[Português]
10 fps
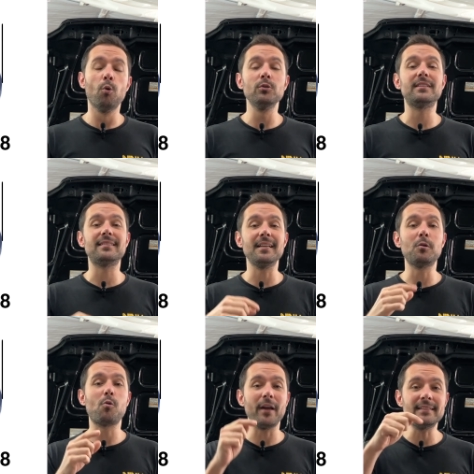O
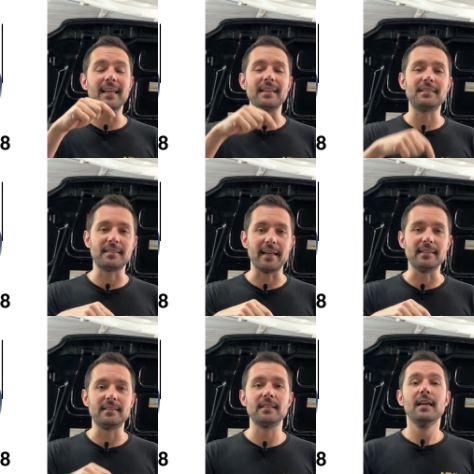
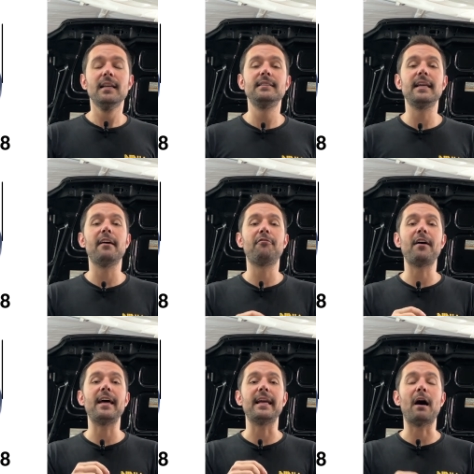56 se
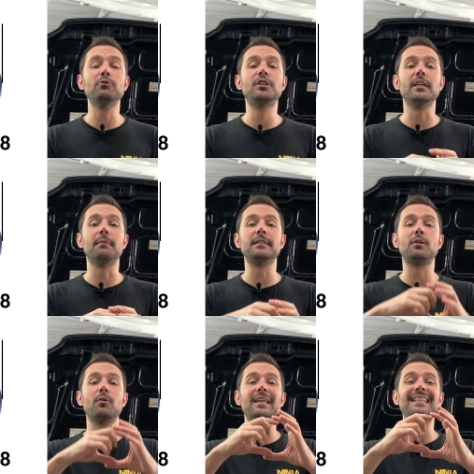refere ao
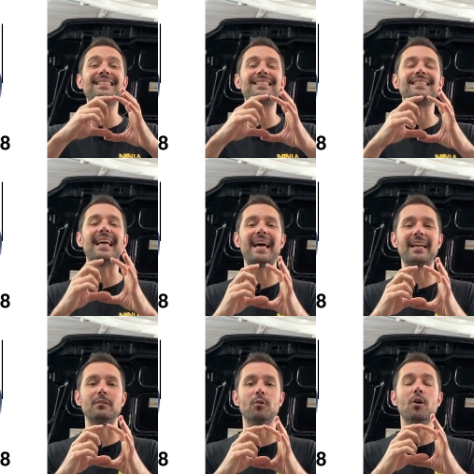diâmetro
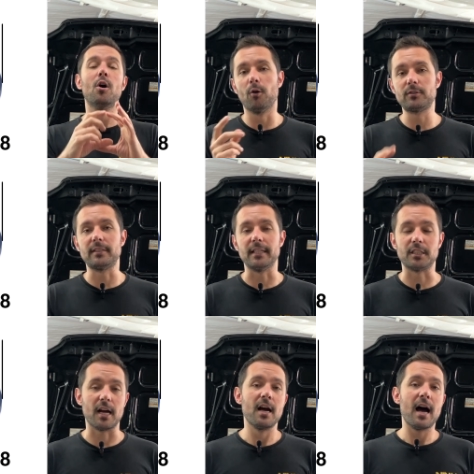externo, ou
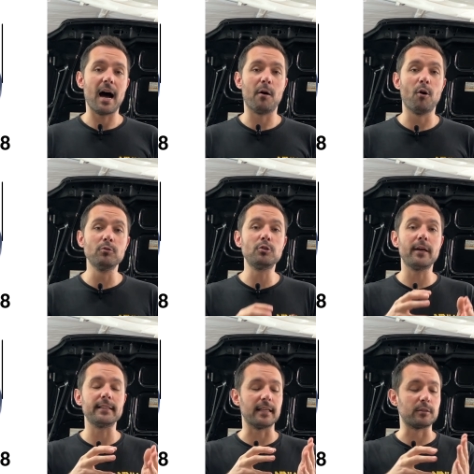seja, aonde o
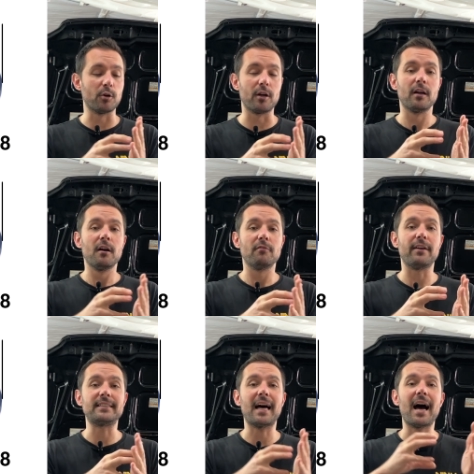retentor
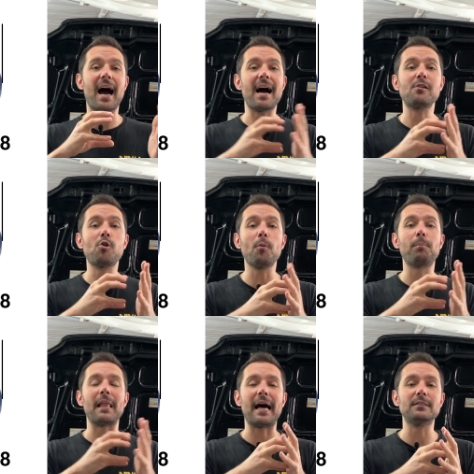vai estar tá
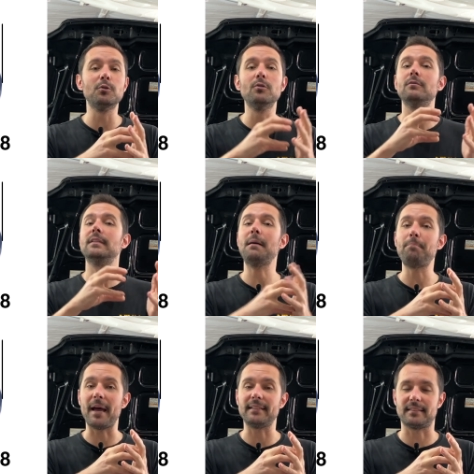acoplado na
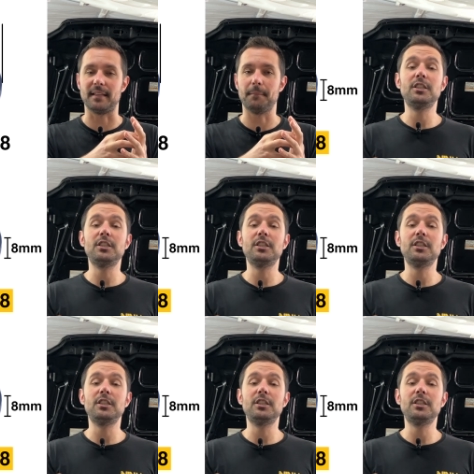peça.